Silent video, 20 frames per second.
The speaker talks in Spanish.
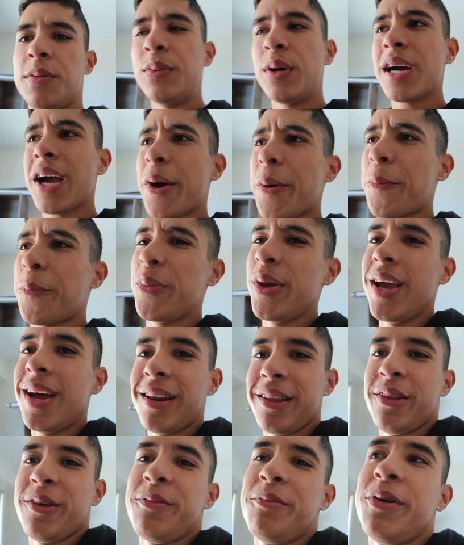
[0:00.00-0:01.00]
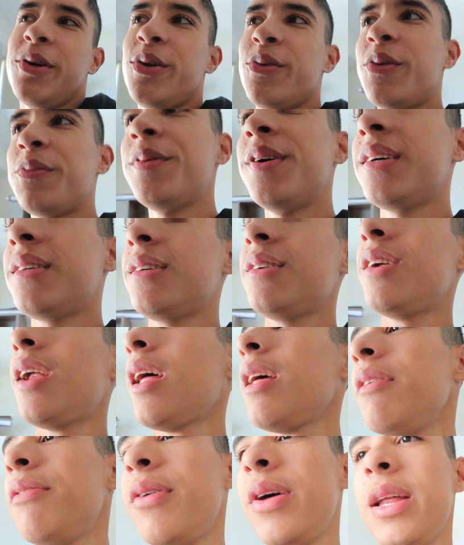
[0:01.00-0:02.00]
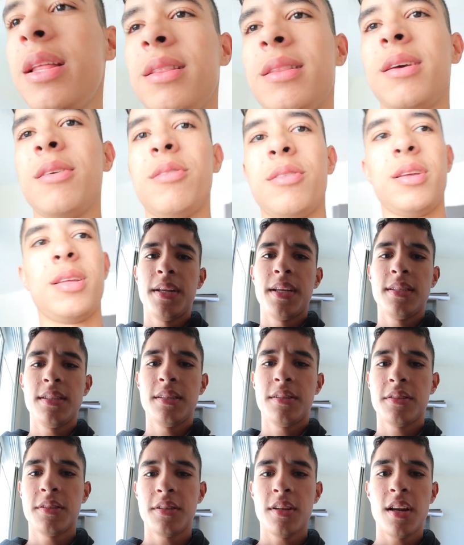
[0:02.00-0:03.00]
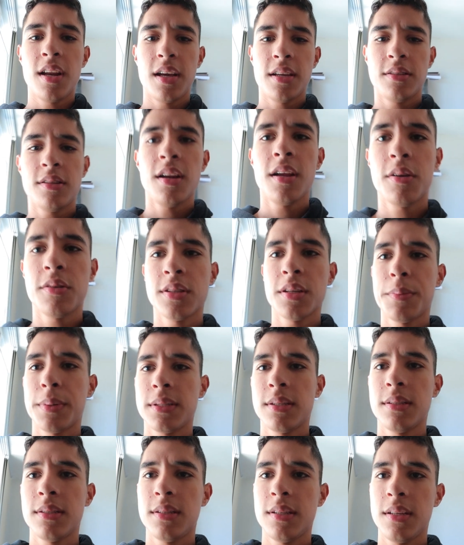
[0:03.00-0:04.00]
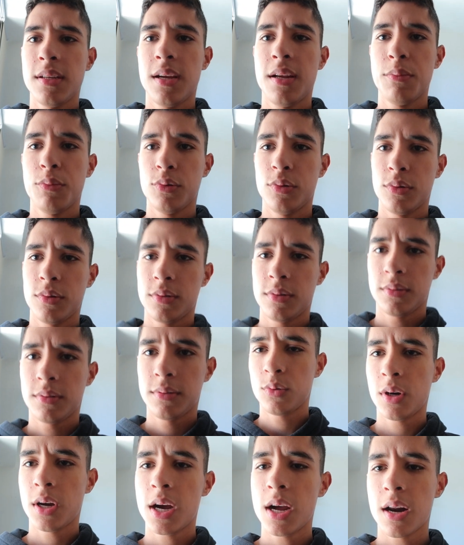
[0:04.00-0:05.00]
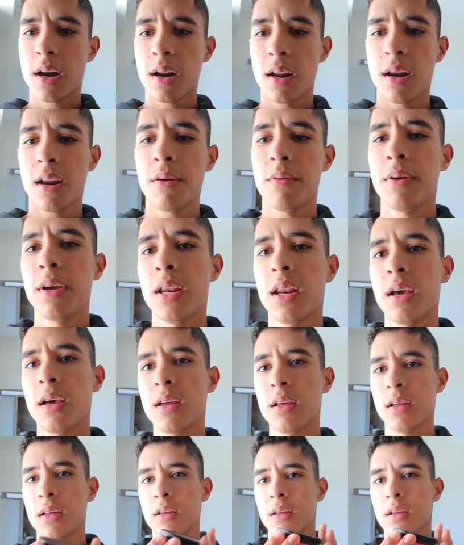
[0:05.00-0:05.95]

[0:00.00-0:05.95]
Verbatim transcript: Vamos a cambiarnos, pero vamos a hacer una diferente Ya chicos, esa es, la, es la cosa más sencilla del mundo. Tú agarras la vela